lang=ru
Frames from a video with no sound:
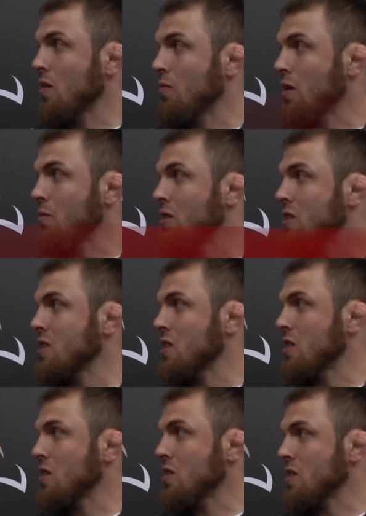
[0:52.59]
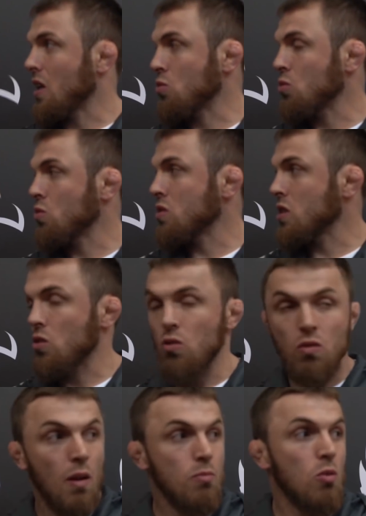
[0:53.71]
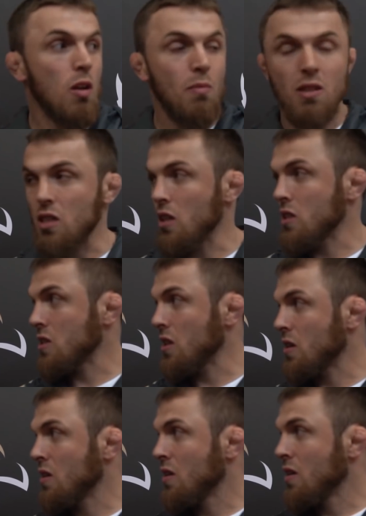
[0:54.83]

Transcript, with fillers: мои близкие, Артур Гусейнов, Абдурахман дрался.